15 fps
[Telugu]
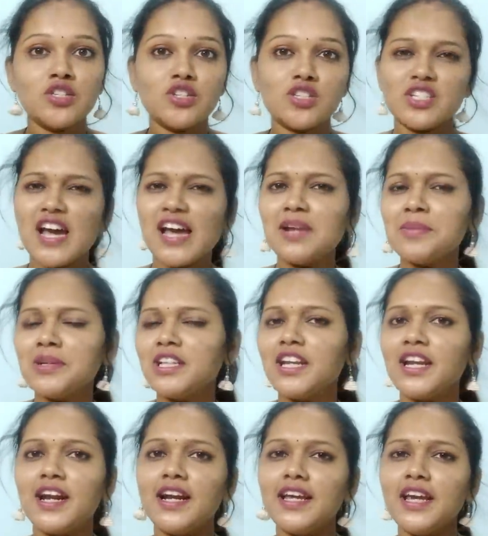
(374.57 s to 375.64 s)
సో చాలామంది
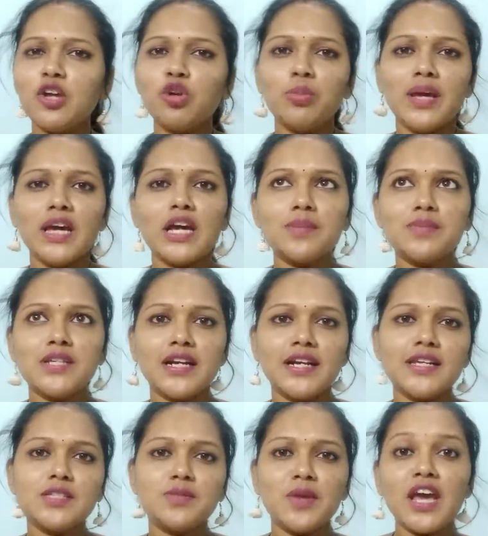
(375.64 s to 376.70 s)
నన్ను అడిగారు మేకప్
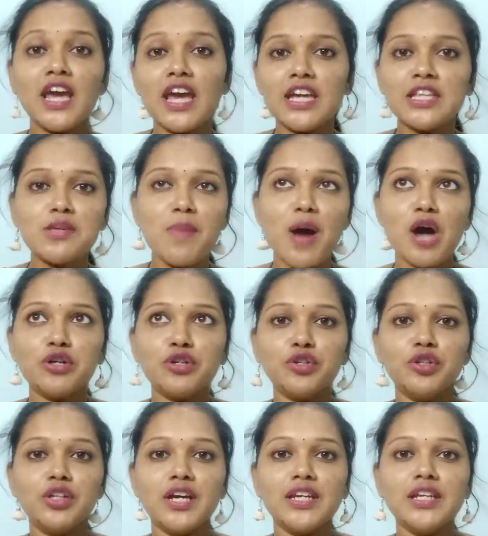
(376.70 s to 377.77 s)
సెట్టింగ్ స్ప్రే ఏది
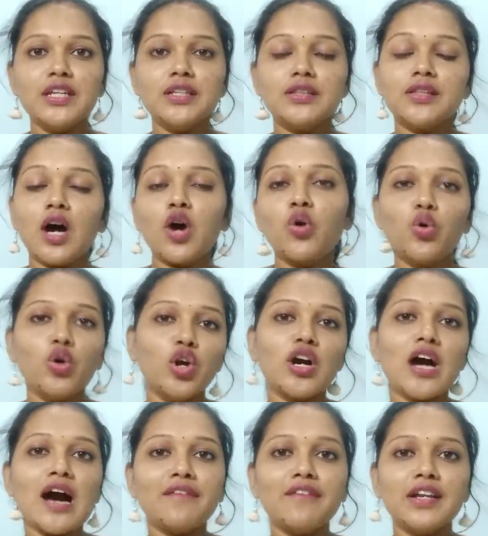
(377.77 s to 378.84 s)
బాగుంటుంది అని తక్కువలో
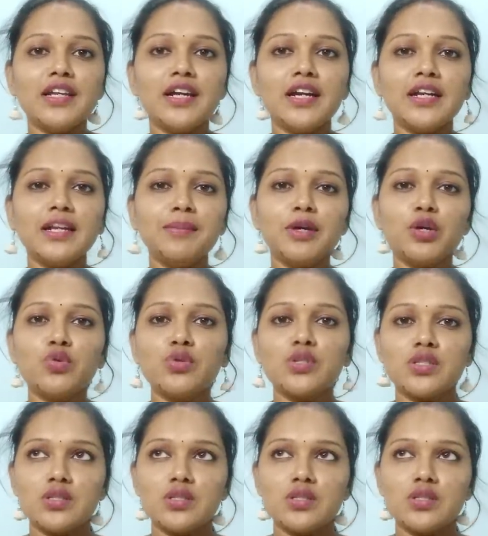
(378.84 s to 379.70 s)
కావాలి అంటే మీకు